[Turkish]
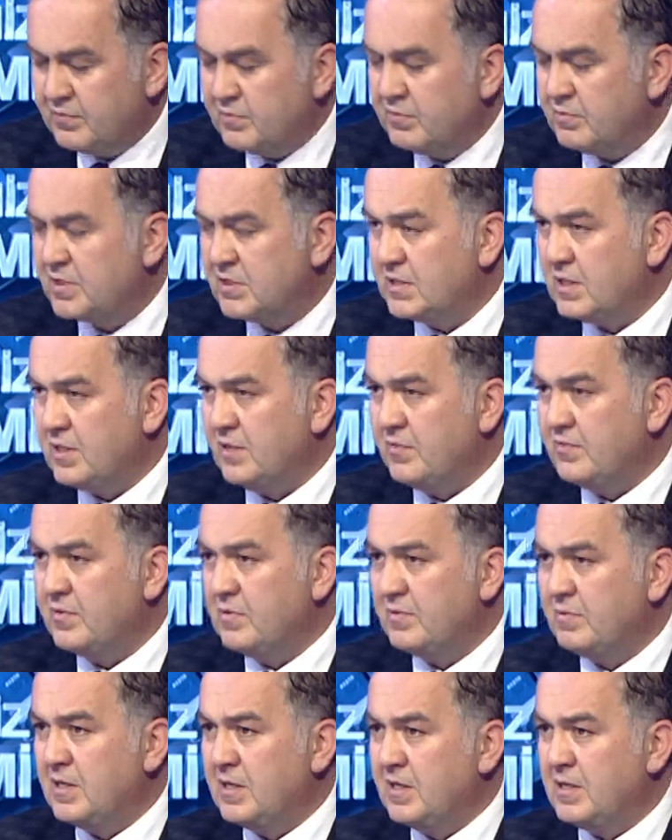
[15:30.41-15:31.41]
mesela
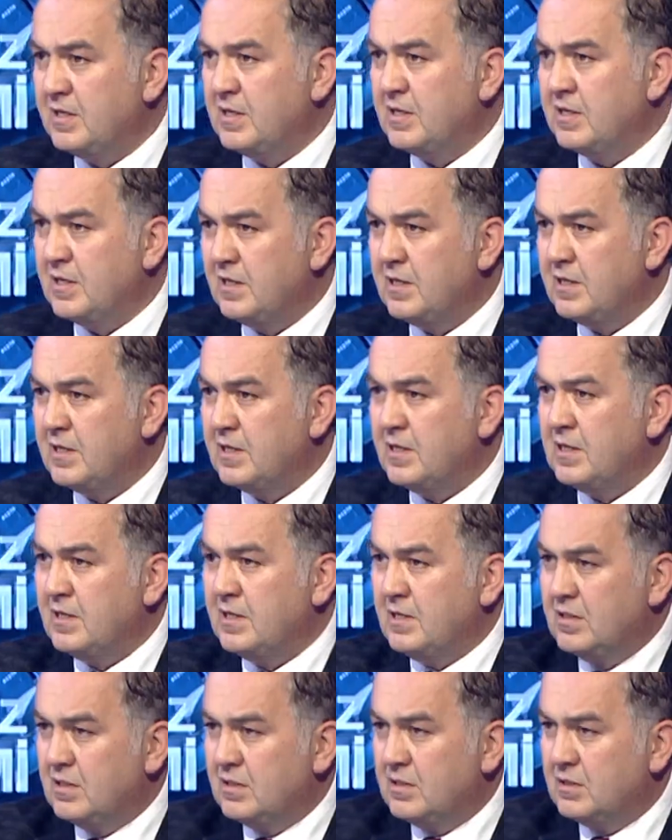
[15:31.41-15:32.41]
ile ilgili
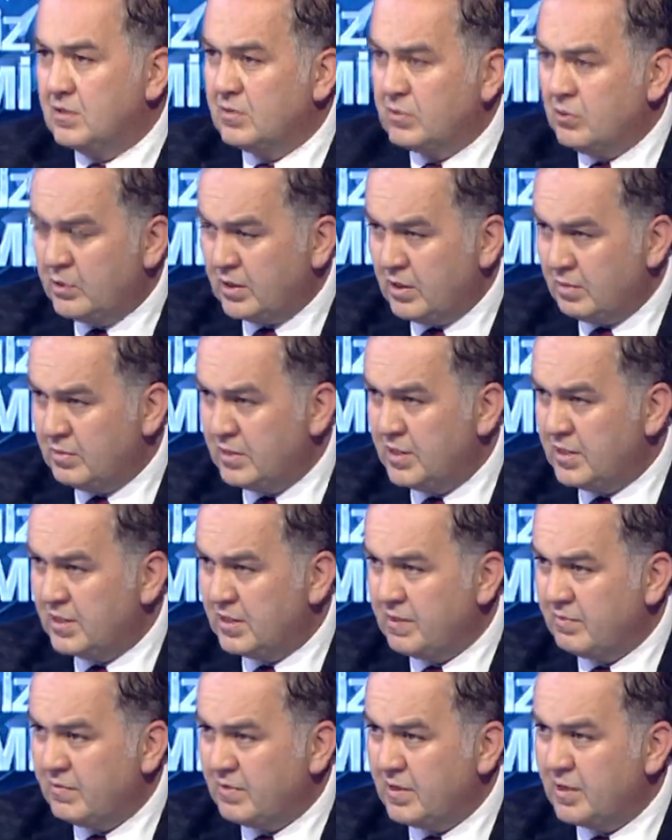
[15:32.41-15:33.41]
e, önemli
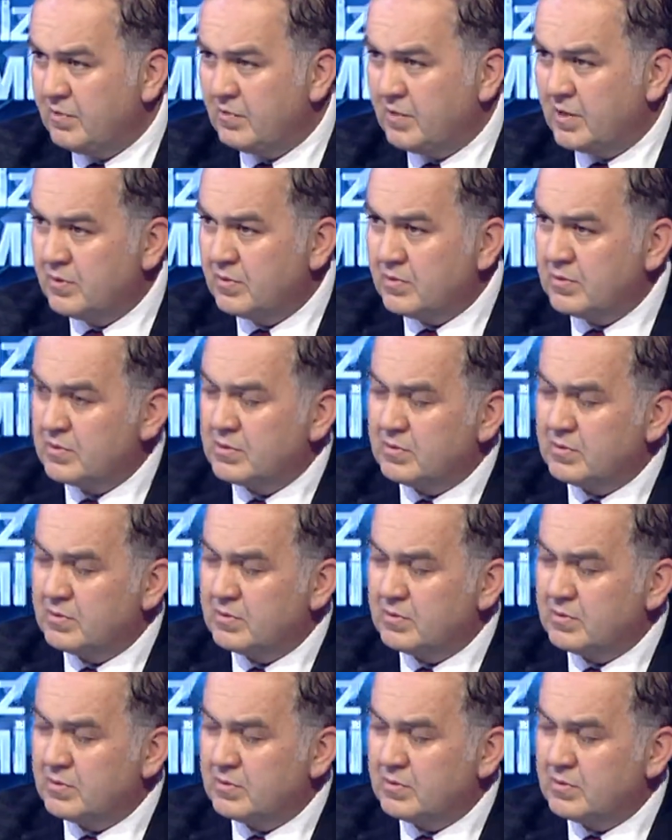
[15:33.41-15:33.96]
hedefler var.